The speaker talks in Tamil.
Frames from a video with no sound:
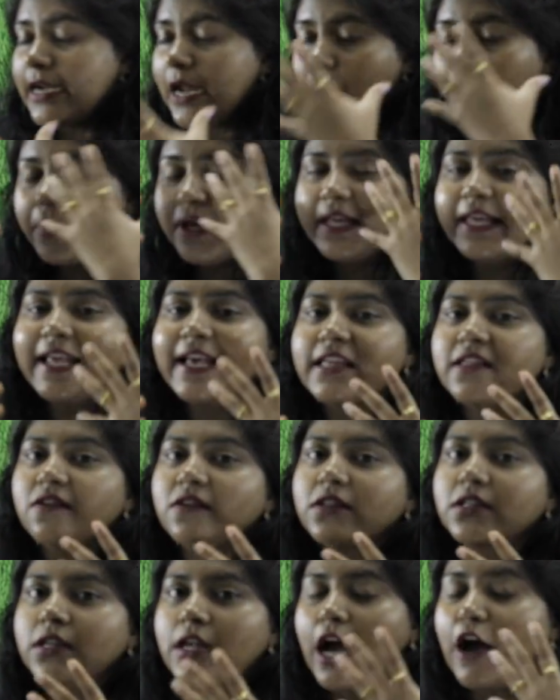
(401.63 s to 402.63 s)
நம்மளுக்கே அது
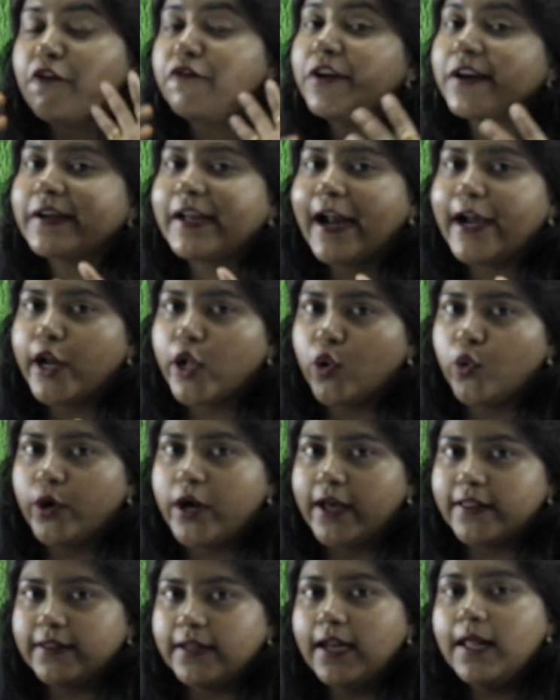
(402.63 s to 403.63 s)
வந்துட்டு அஃபெக்ட்
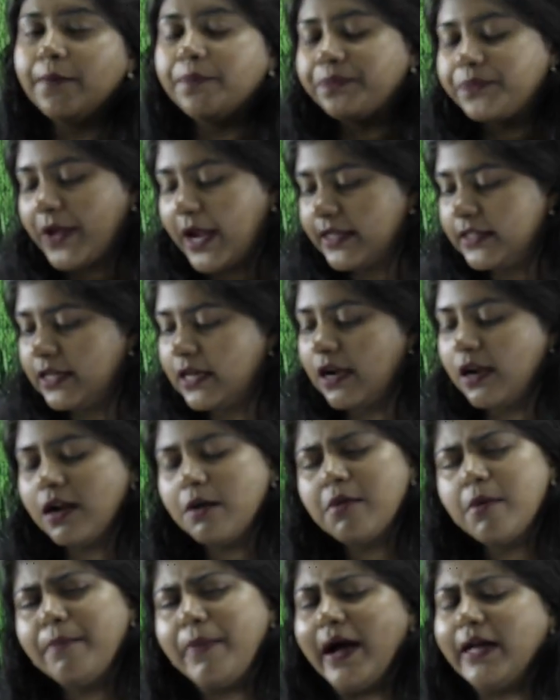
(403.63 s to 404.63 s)
ஆகிடக்கூடாதுல்ல அதனால்
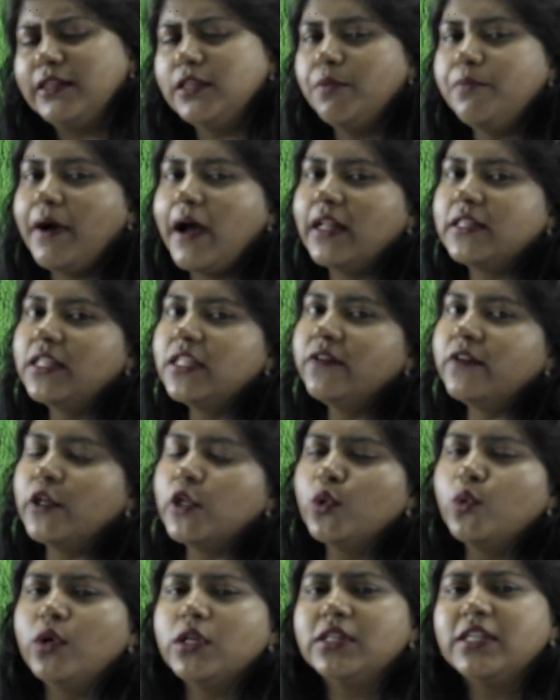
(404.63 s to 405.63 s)
நம்ம பார்த்து பார்த்து
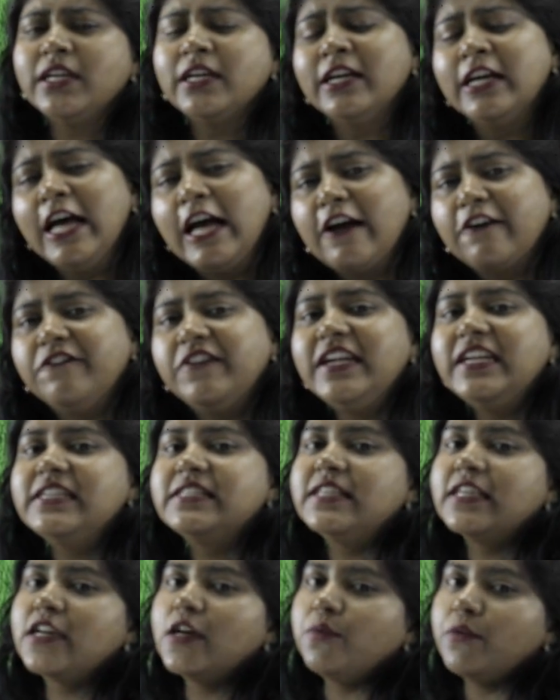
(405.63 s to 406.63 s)
வரும் அந்த
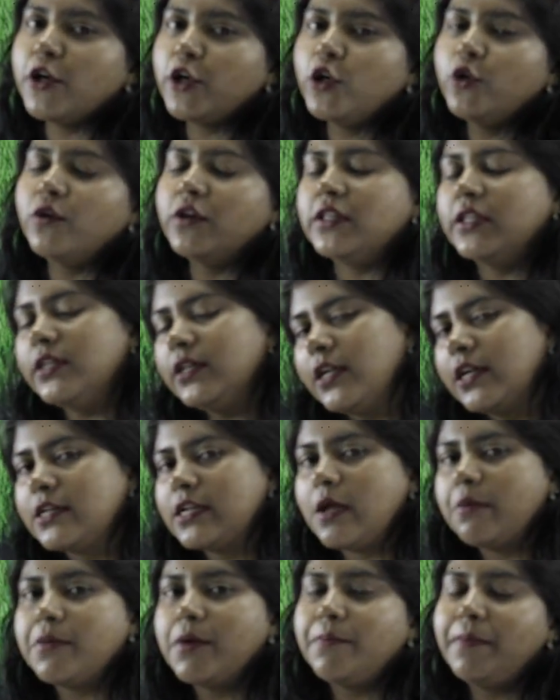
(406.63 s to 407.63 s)
வீட்ஸுக்கு மட்டும் வந்து
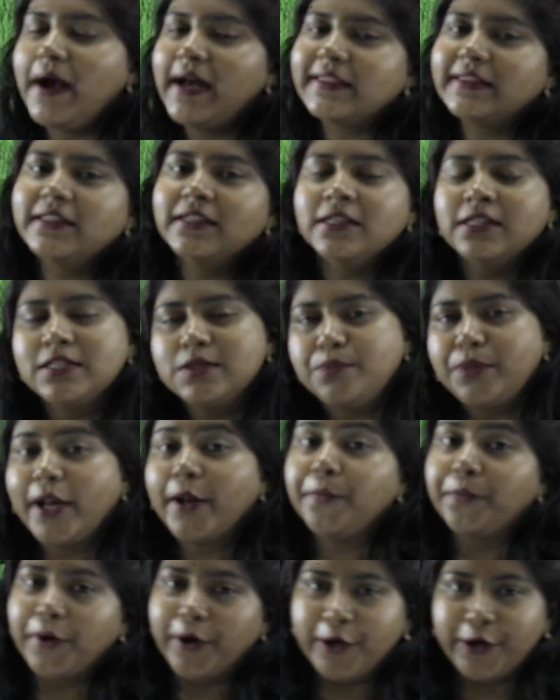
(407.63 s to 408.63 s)
நம்ம பார்த்து
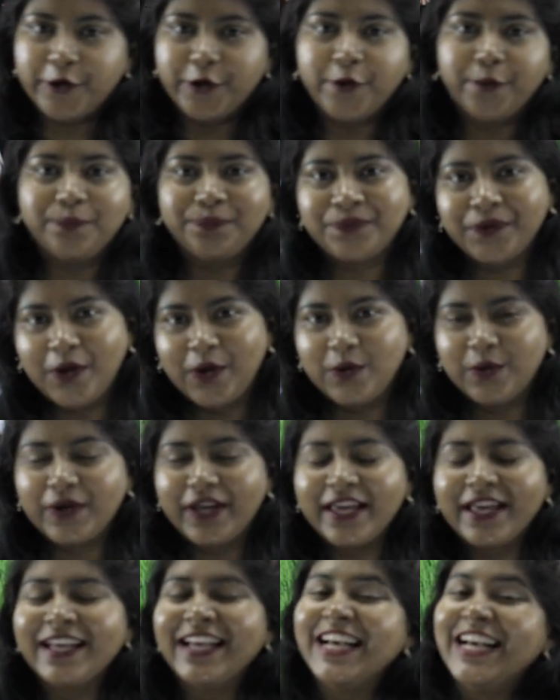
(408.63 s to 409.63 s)
ஸ்ப்ரே பண்ணுறோம்
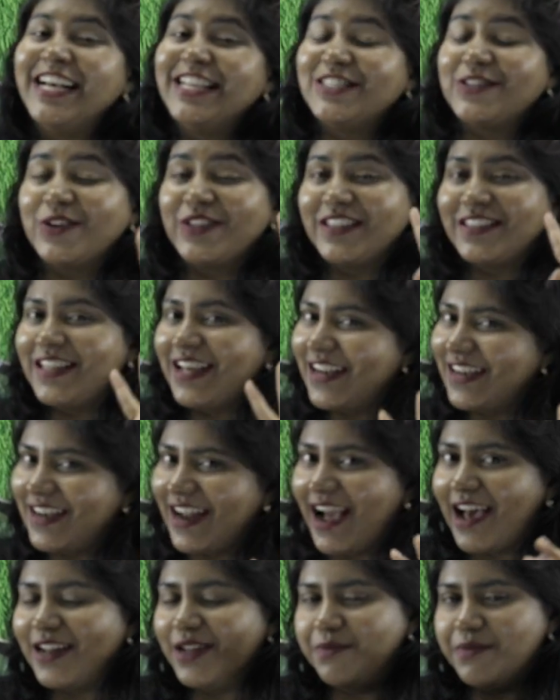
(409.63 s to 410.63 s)
ஓகே ஸோ இதுதான்
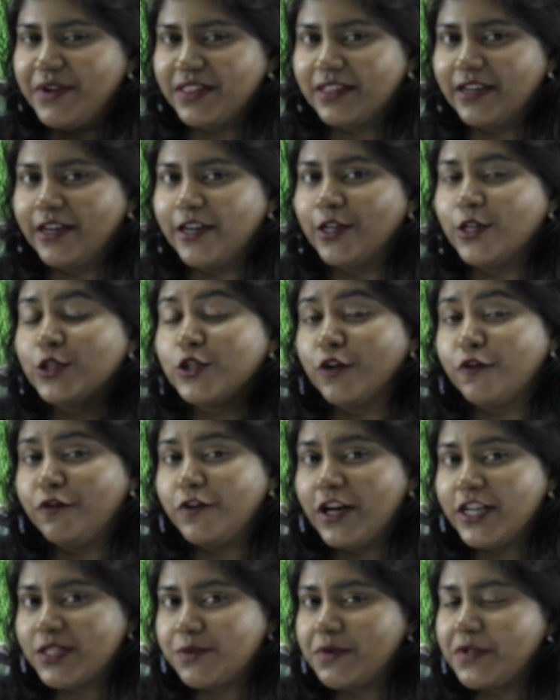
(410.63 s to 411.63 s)
நாலு மெத்தடு ஸோ
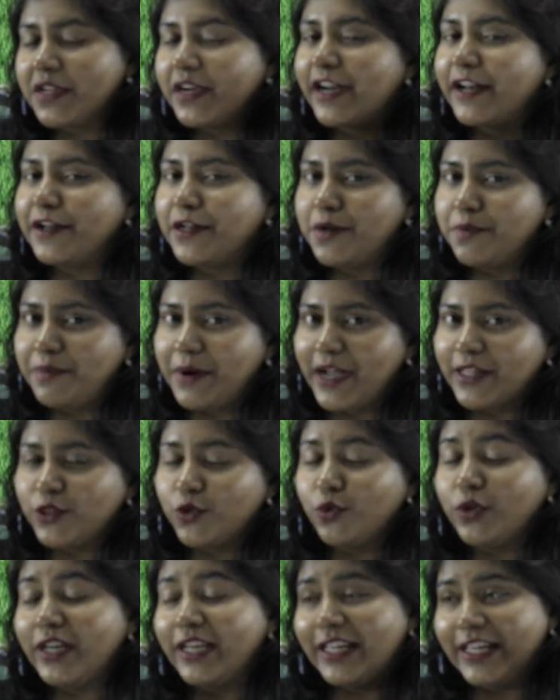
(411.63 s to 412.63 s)
ஃபர்ஸ்ட் மெத்தட் என்னென்னு
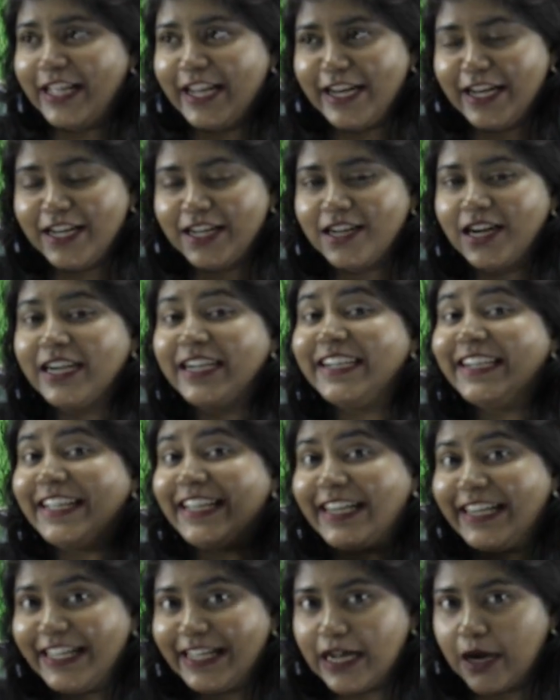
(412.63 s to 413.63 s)
பார்த்தோம் என்னென்னா
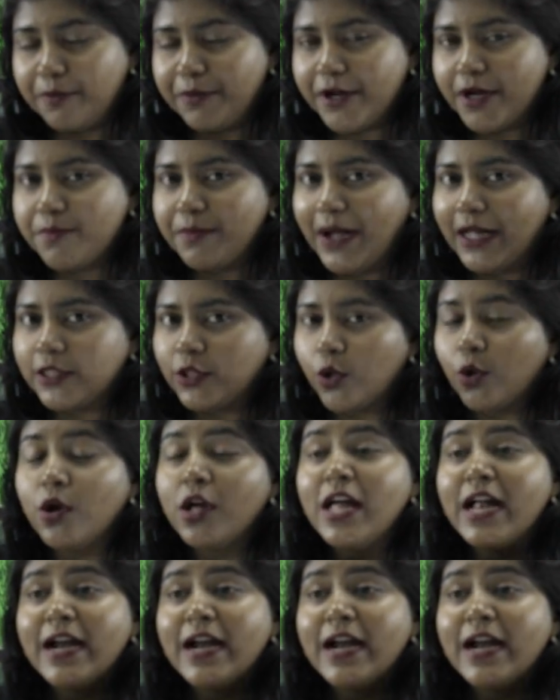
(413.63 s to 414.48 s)
டில்லிங் அப்படின்னு பார்த்தோம்